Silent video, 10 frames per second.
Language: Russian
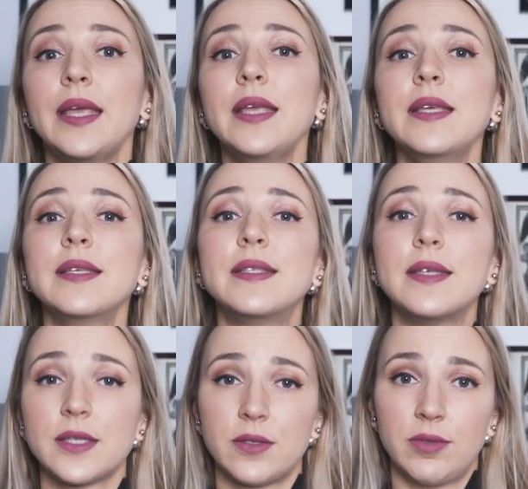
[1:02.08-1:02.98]
И
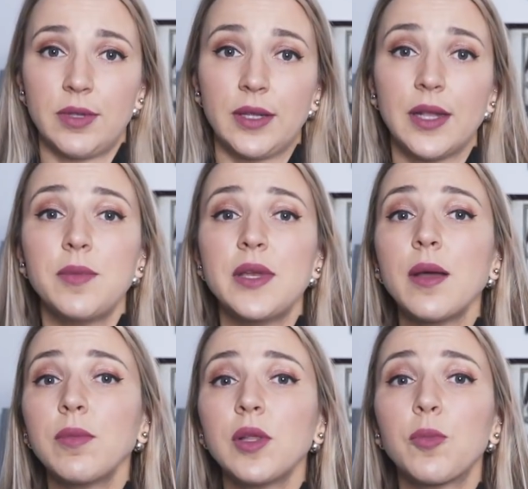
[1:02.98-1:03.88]
естественно, для
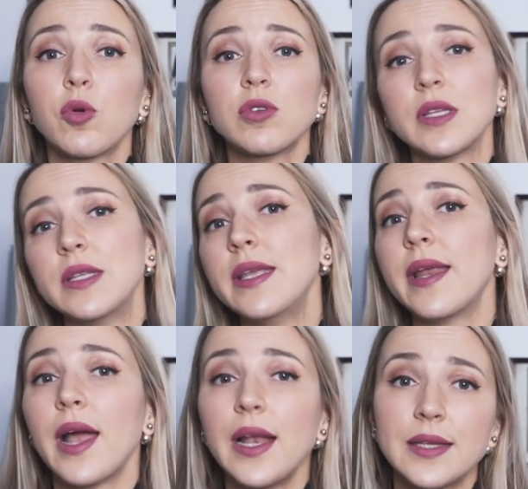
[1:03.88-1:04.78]
меня было просто
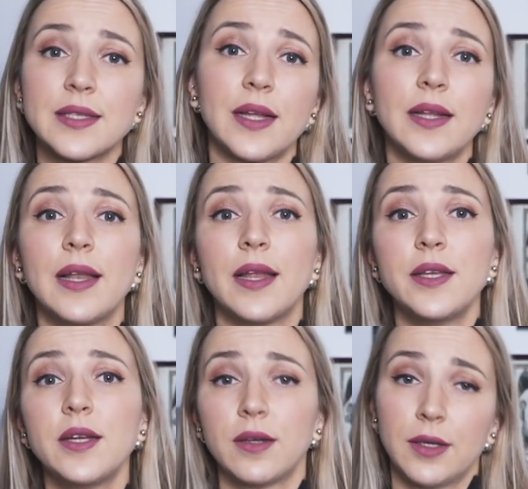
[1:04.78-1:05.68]
нереально стать для
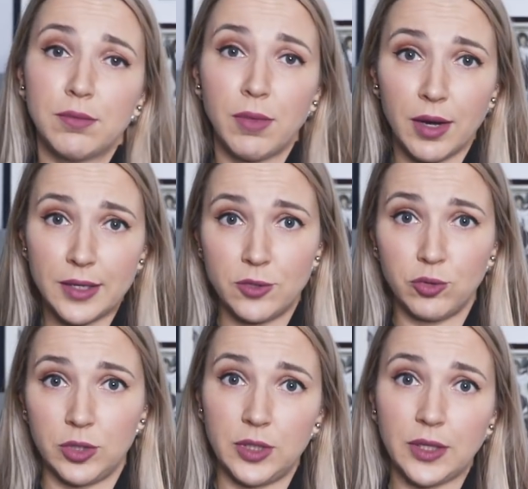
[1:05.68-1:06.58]
них
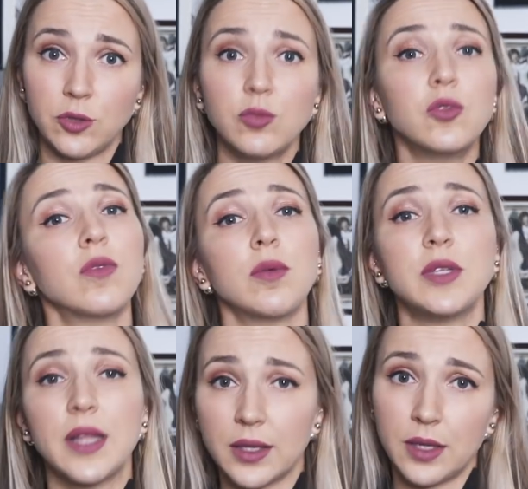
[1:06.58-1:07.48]
братюней. Я думаю, вам
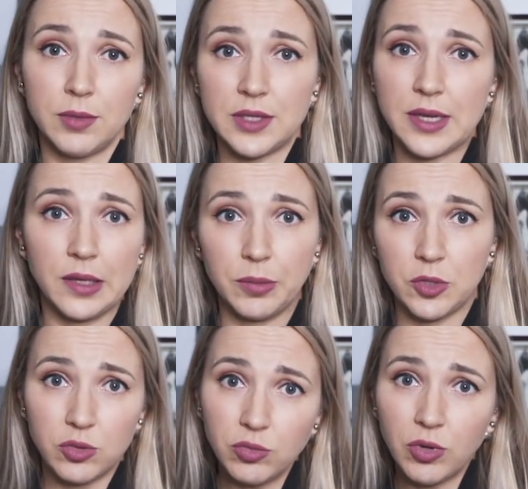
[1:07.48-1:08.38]
не надо объяснять,
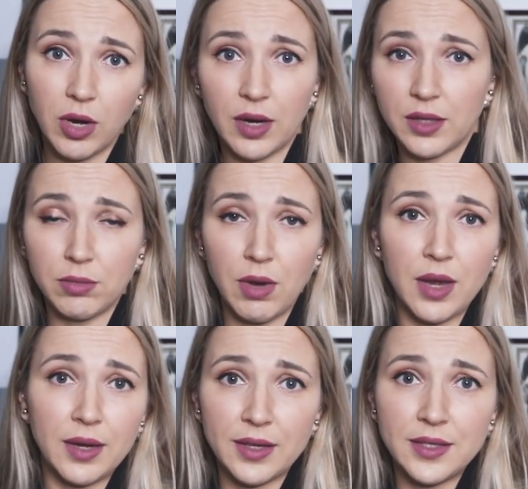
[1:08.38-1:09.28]
почему какая-то
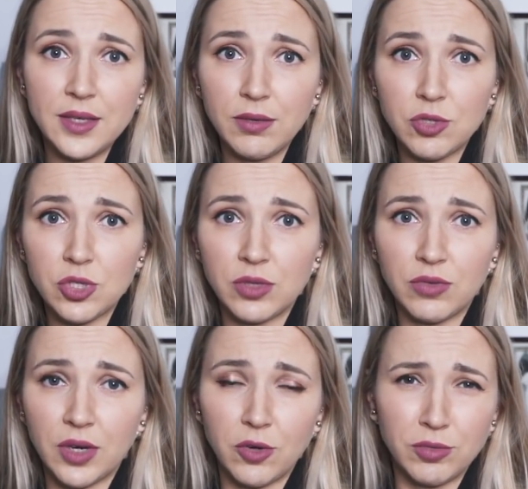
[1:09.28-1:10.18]
маленькая девочка
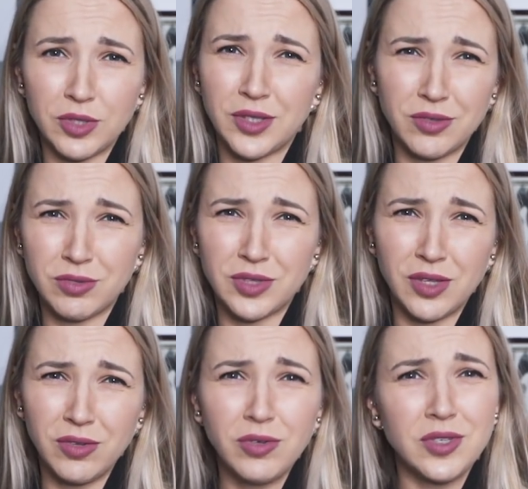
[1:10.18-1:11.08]
в каком-то
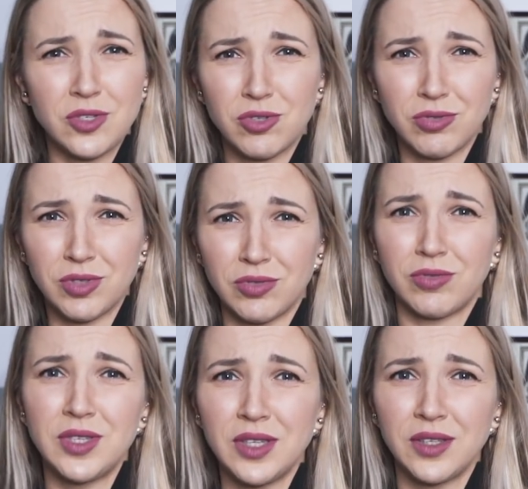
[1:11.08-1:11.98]
тату-салоне, что ты
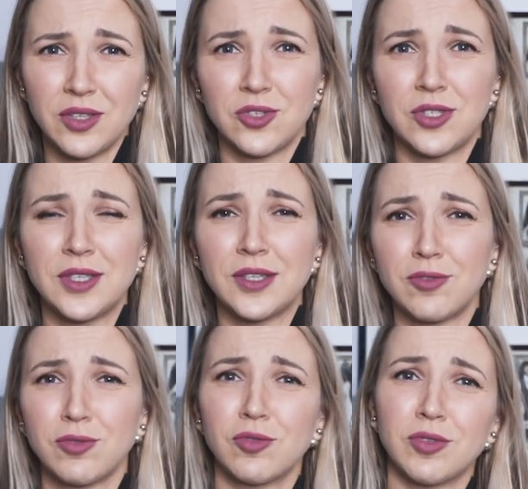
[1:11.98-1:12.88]
тут делаешь, и иди
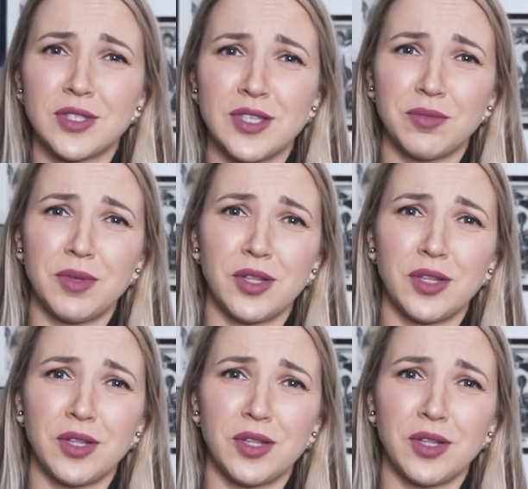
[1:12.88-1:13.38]
отсюда, у нас нет